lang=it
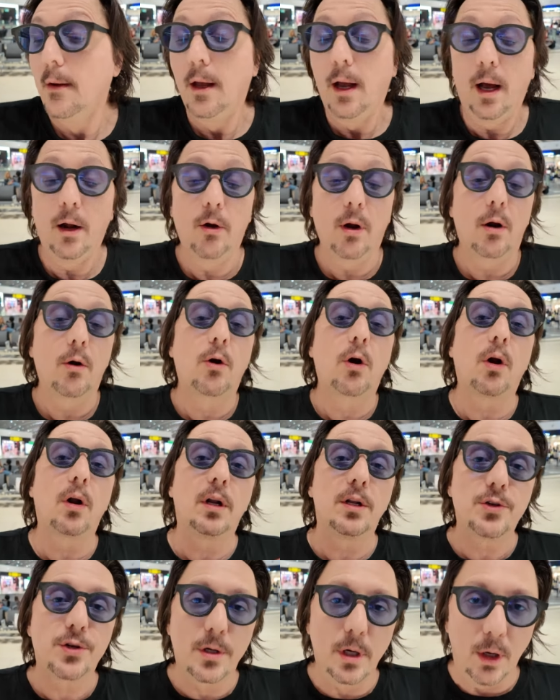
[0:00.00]
Allora, è un
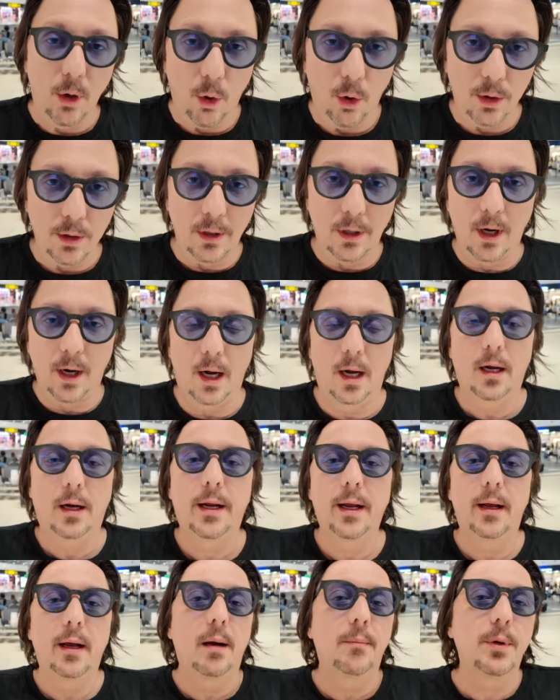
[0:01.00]
college di Londra
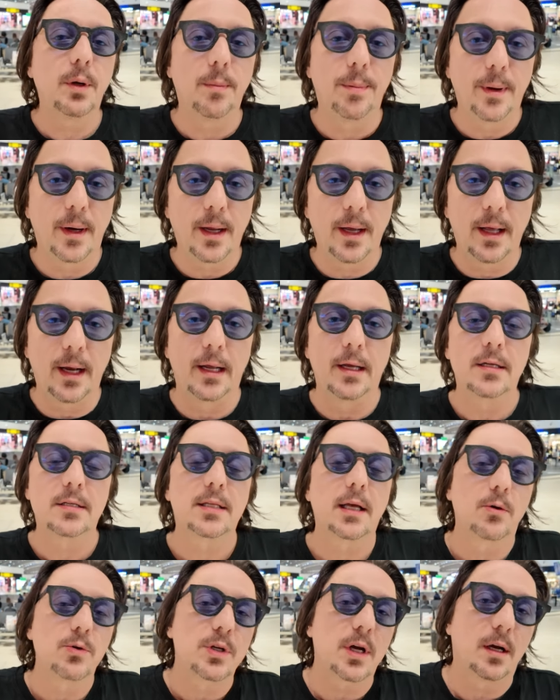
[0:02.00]
che a mio parere
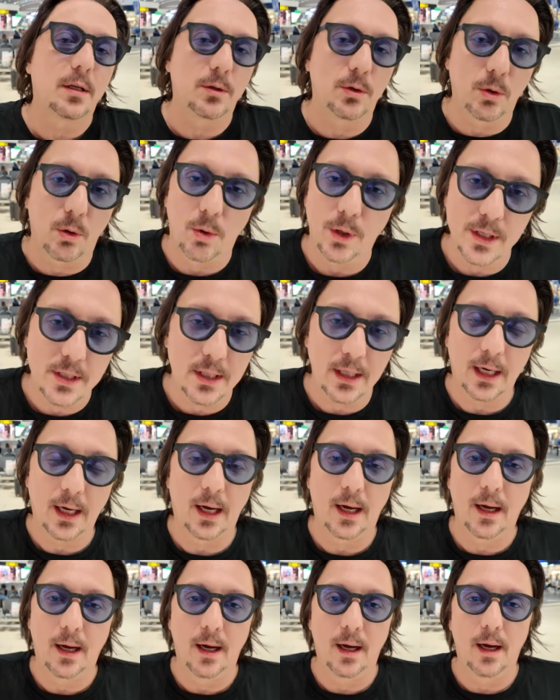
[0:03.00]
sta usando
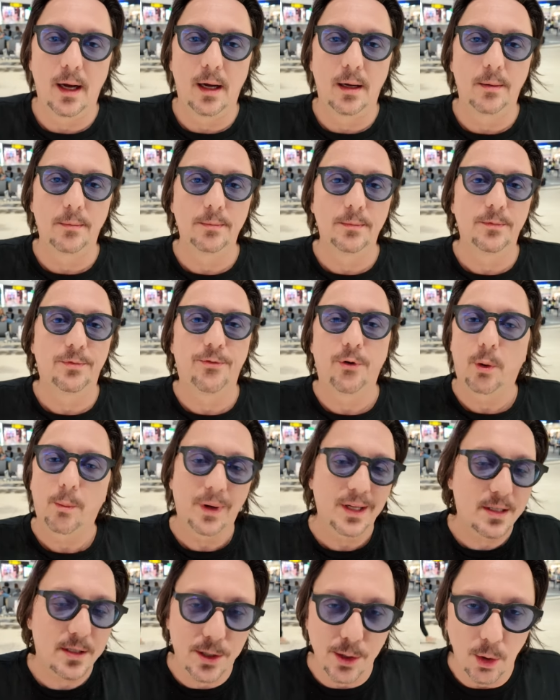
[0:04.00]
questa
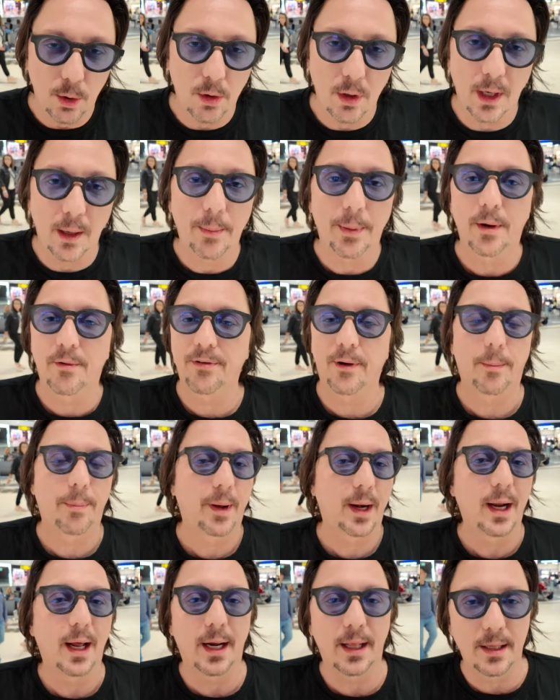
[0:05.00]
formazione per far
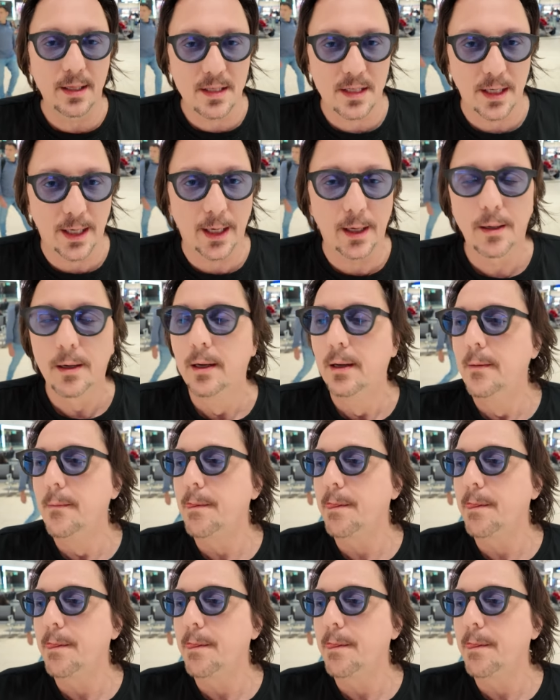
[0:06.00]
parlare di sé.